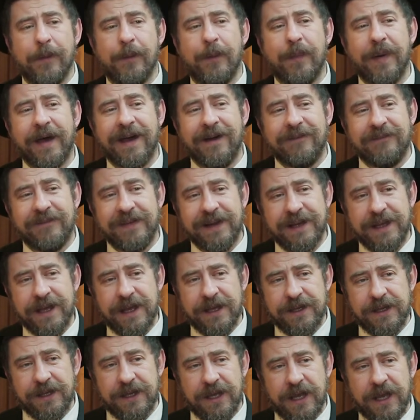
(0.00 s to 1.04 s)

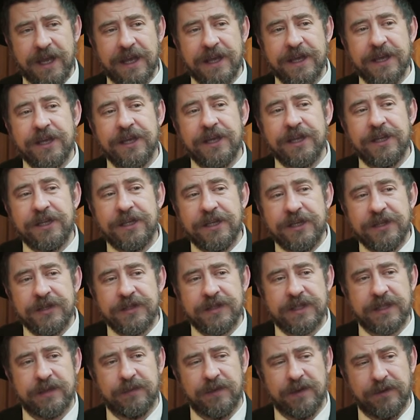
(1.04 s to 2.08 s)
правление
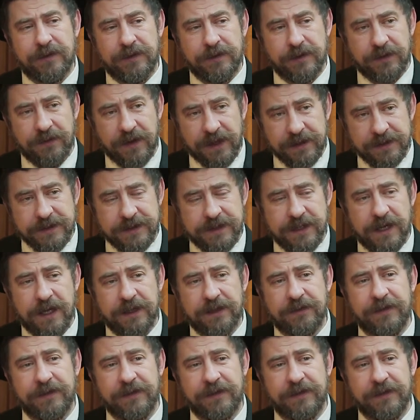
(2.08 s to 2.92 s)
единства Творца.